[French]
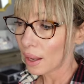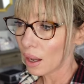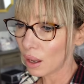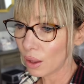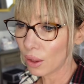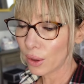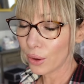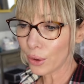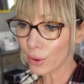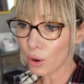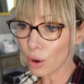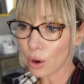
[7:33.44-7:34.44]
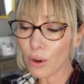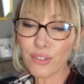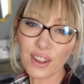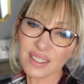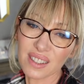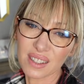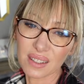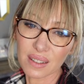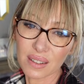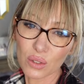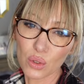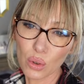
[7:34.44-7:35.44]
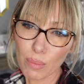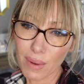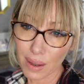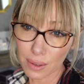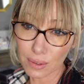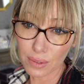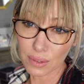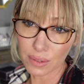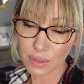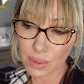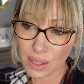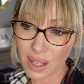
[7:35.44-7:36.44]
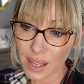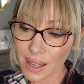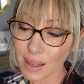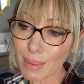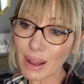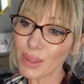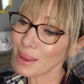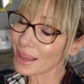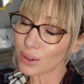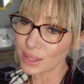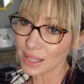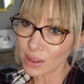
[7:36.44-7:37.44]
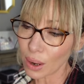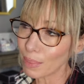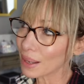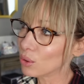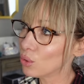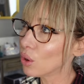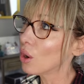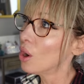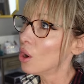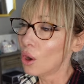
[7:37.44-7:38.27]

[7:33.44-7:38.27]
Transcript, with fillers: Euh, en fait, demain, parce qu'Eric, dernier mercredi, il n'aura pas cours.